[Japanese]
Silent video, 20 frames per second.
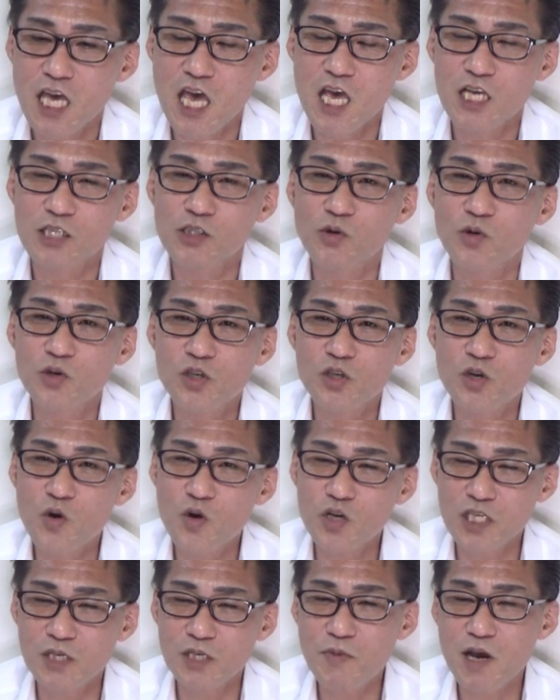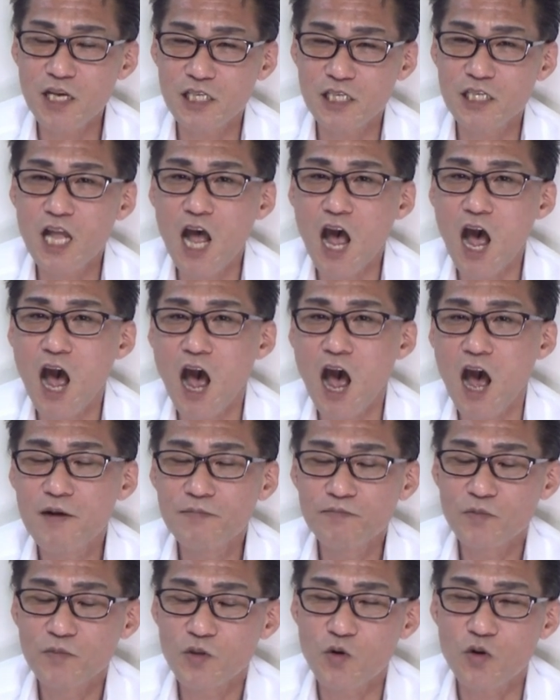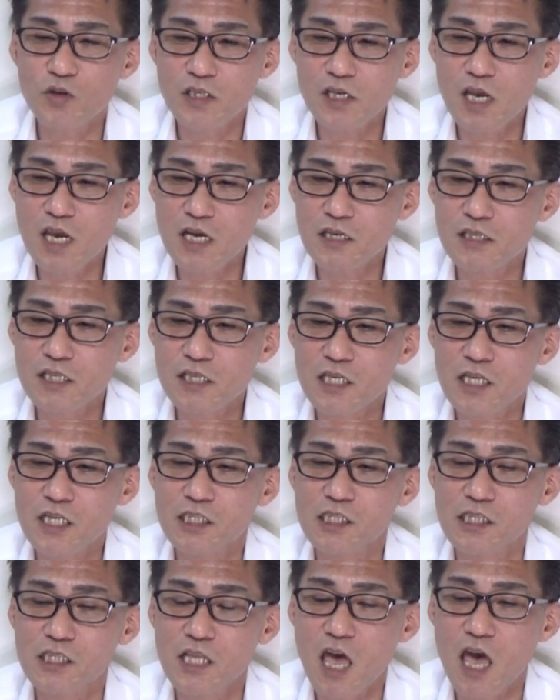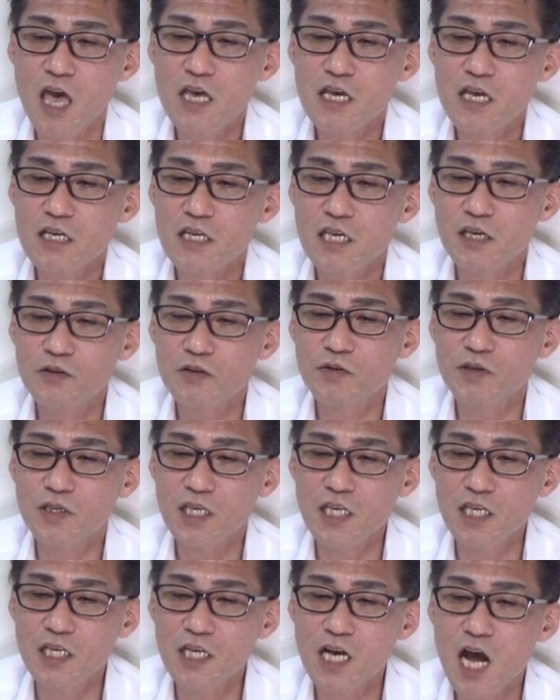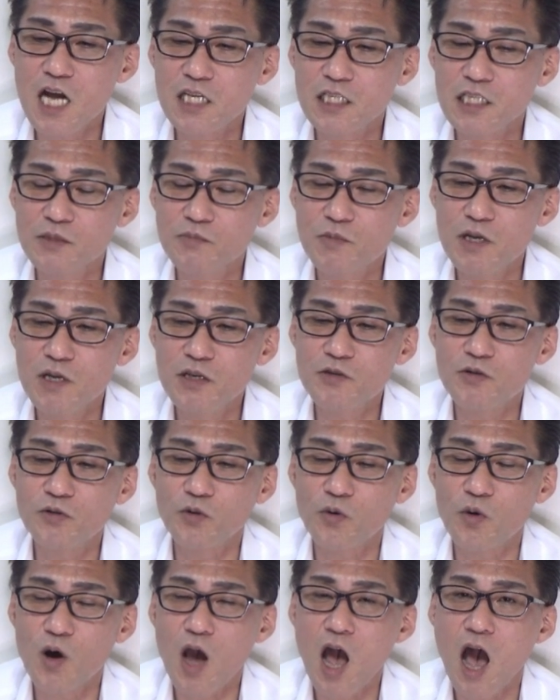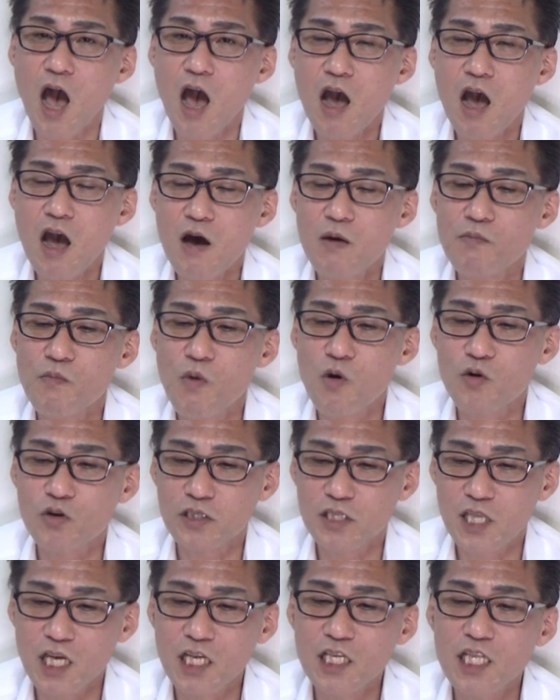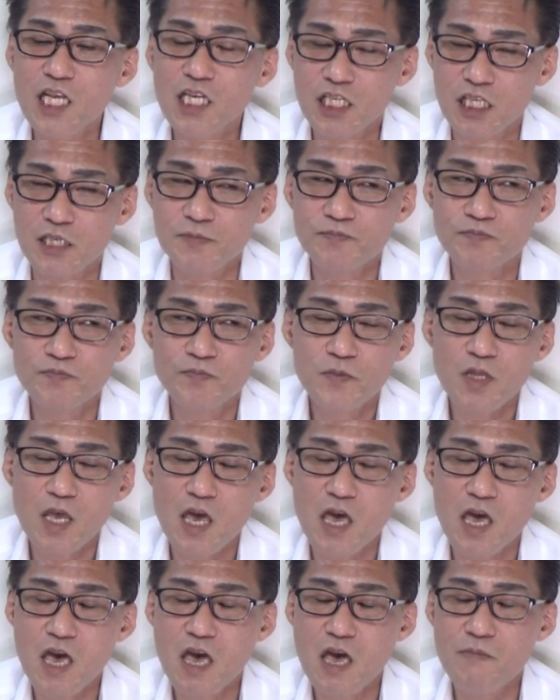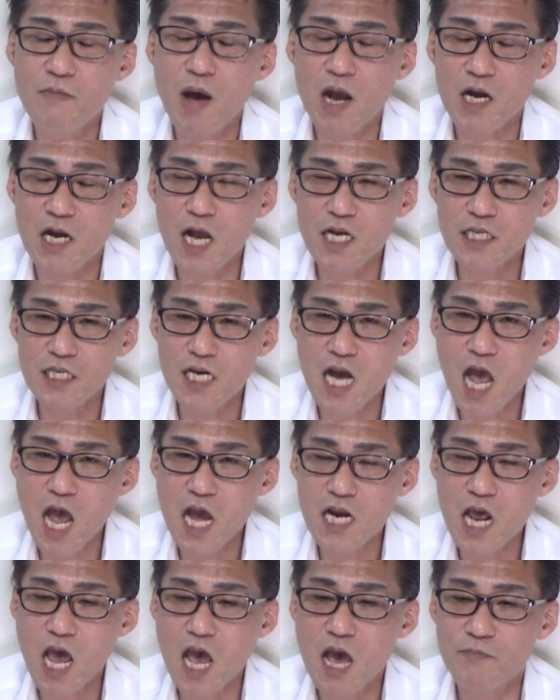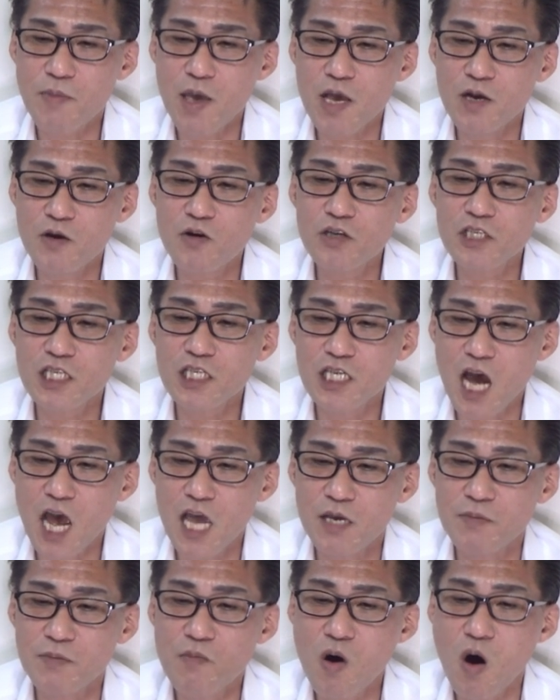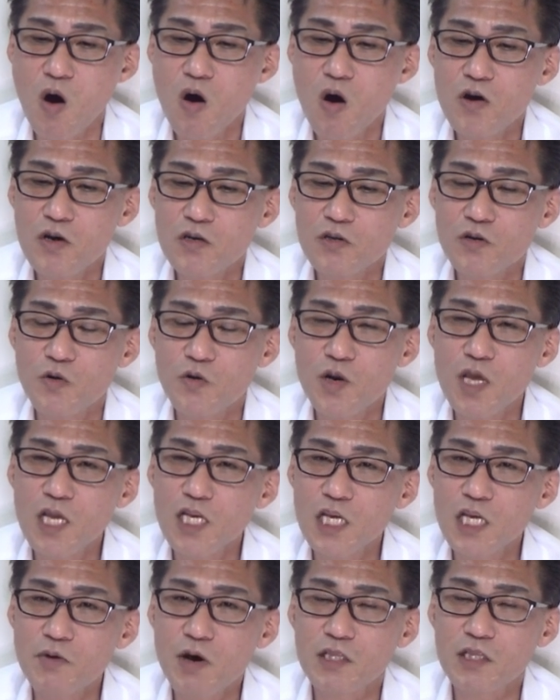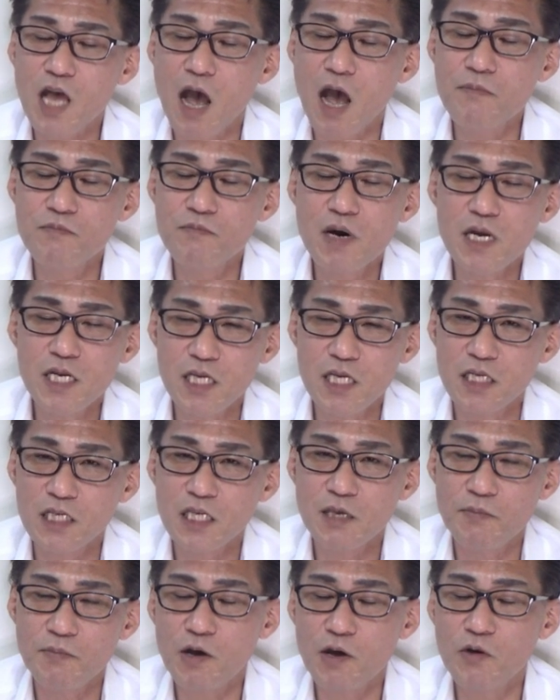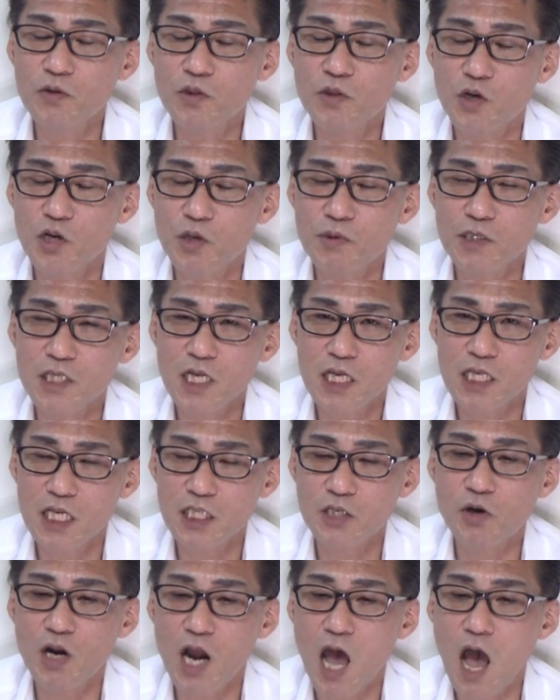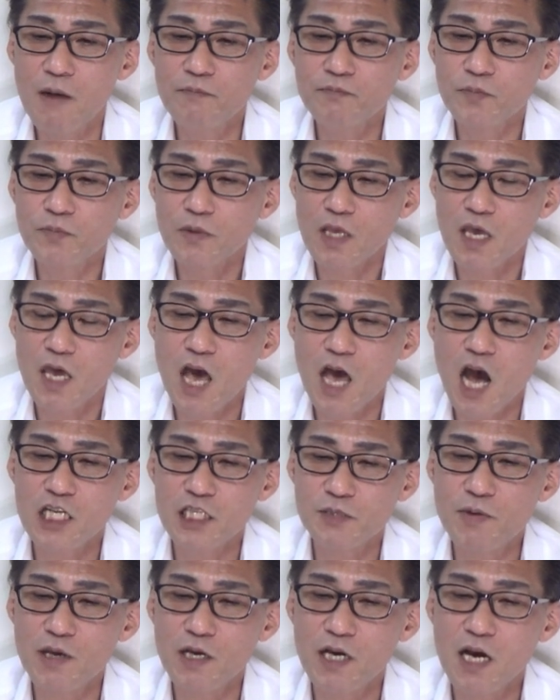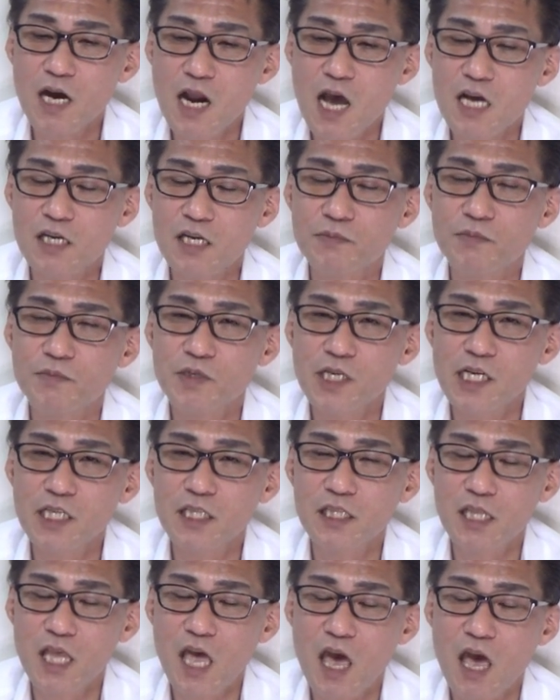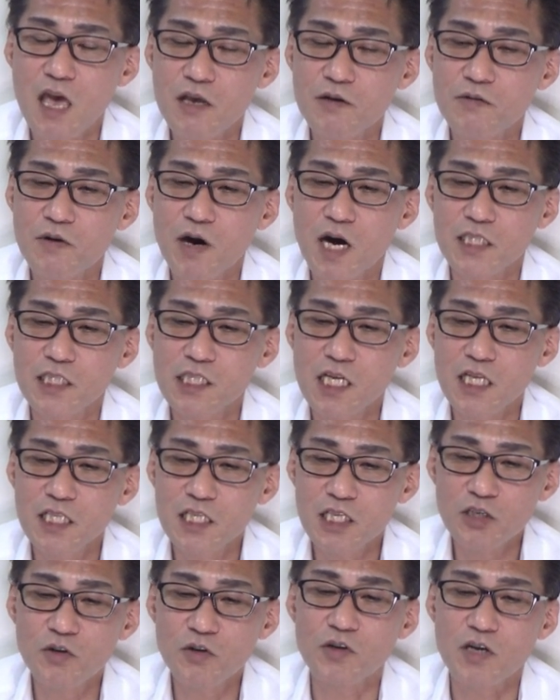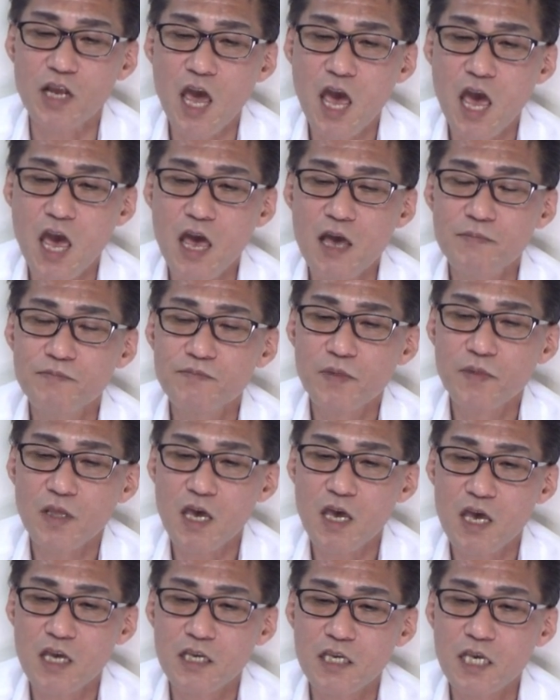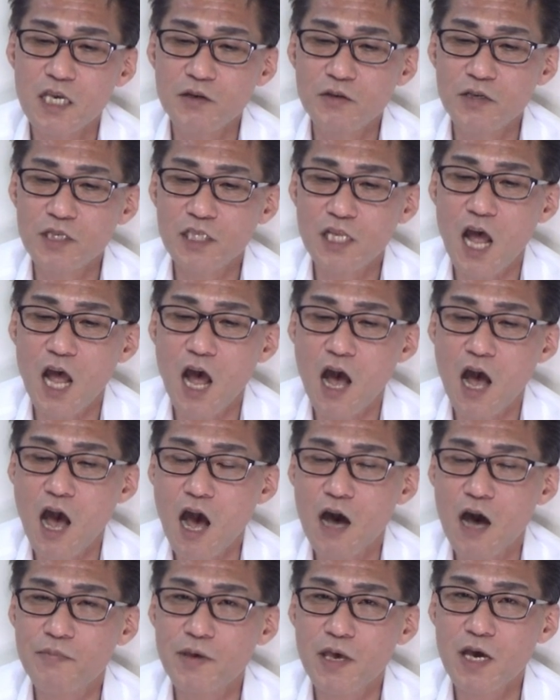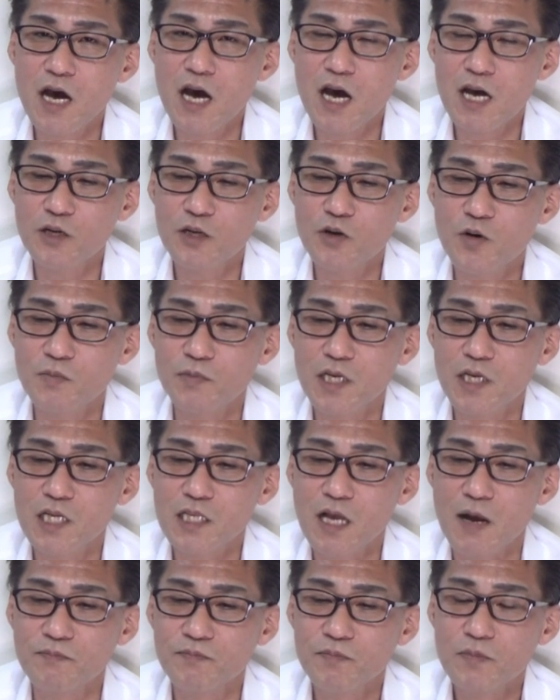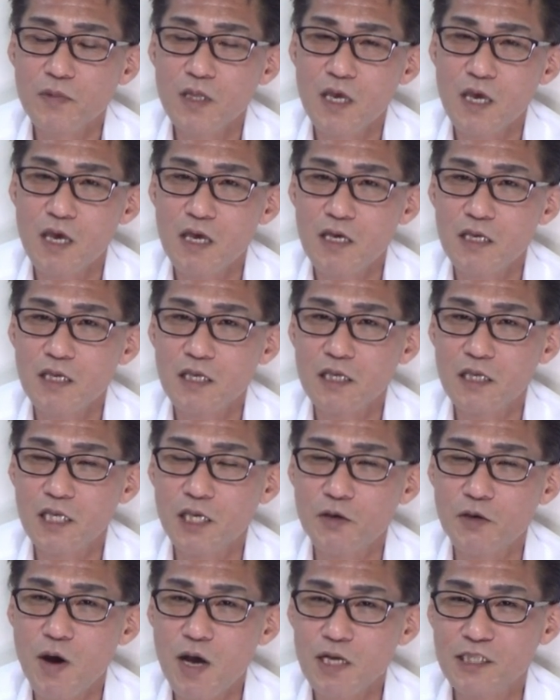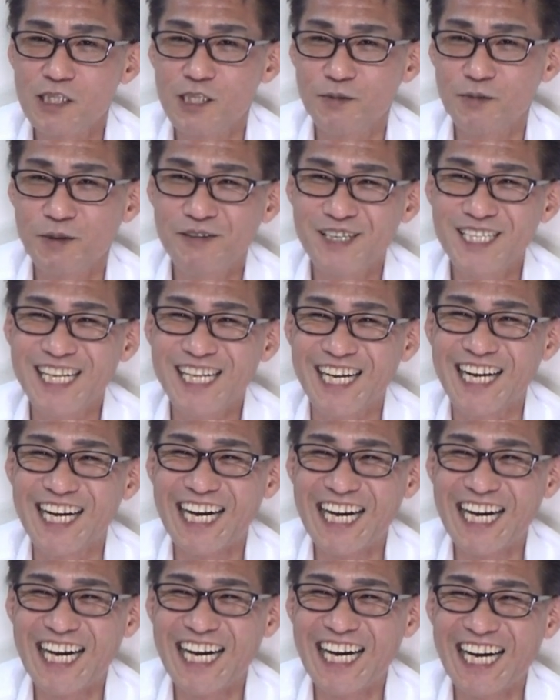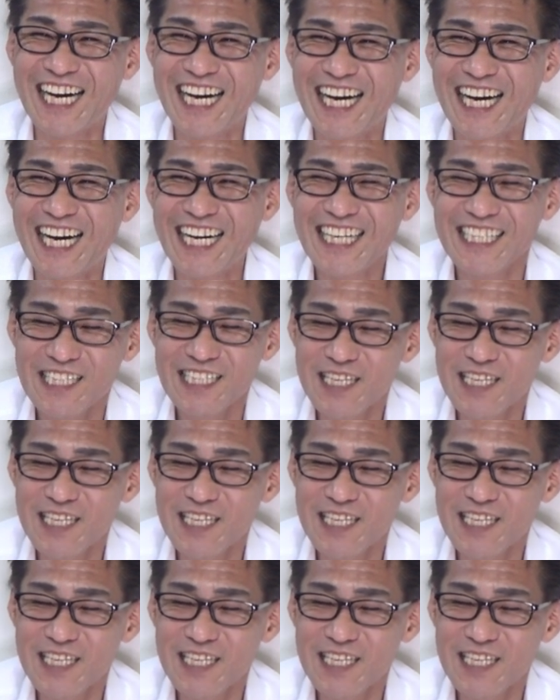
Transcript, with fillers: えー、訴訟しました。ご支援くださいっつって、寄付金集めることが目的だし、えー、真っ赤っかな弁護士会もこれにはだんまり決め込んでおりました、最初から。えー、初めからの無理って分かってたんでしょうね。えー、危惧した安倍川の皆さん、えー、気は済みましたか